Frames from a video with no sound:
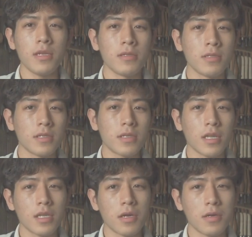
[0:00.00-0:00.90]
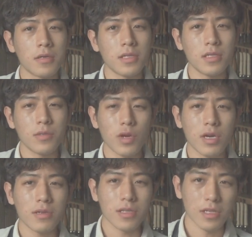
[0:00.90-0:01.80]
る方分
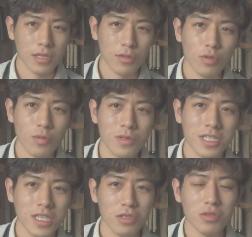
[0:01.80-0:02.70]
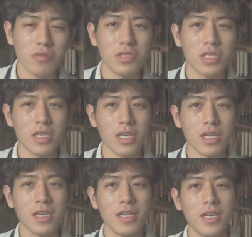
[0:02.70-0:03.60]
かる方いると思うんですけど、正
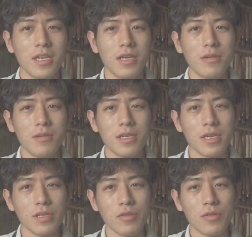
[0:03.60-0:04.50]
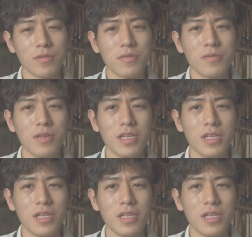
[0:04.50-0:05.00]
直あのフラ